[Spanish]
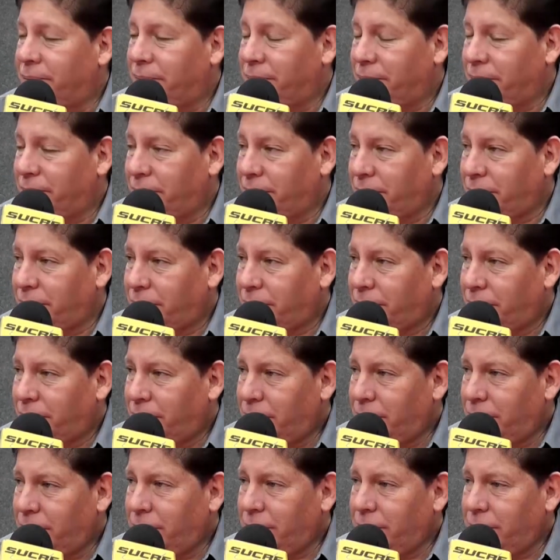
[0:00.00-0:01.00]
Es mucho
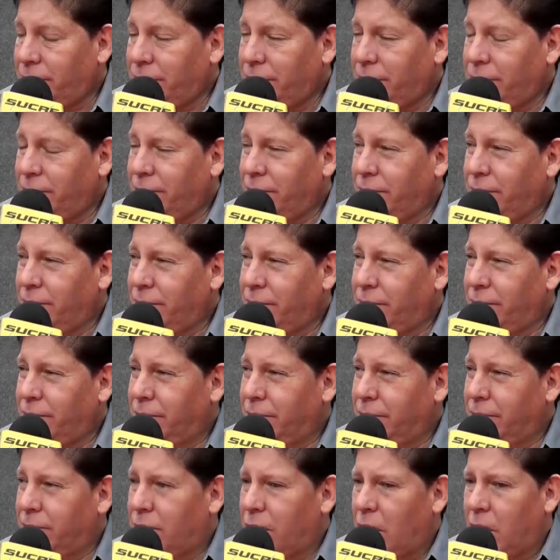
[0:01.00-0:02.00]
más bajo. ¿Y la seguridad?
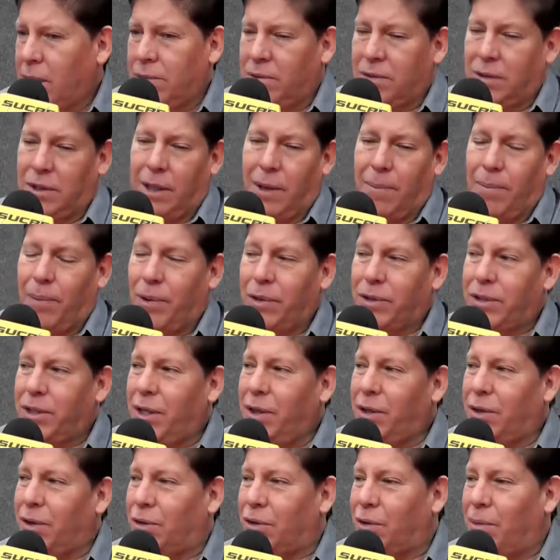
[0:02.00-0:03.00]

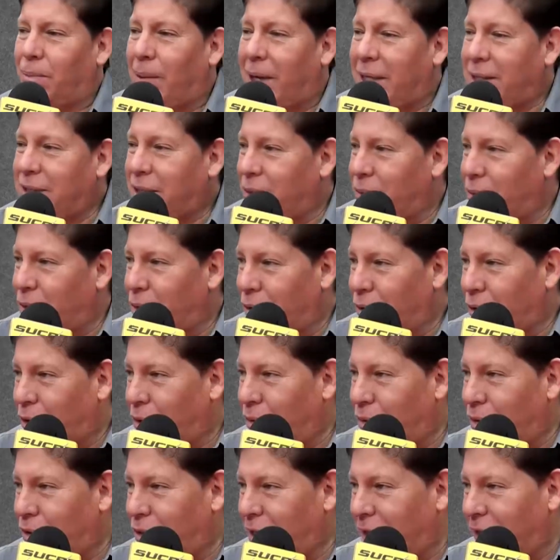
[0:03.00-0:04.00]
100%. Son más seguros
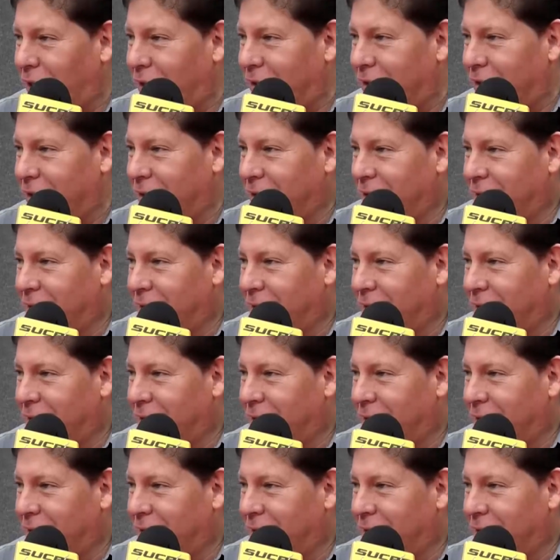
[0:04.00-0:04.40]
que un jet.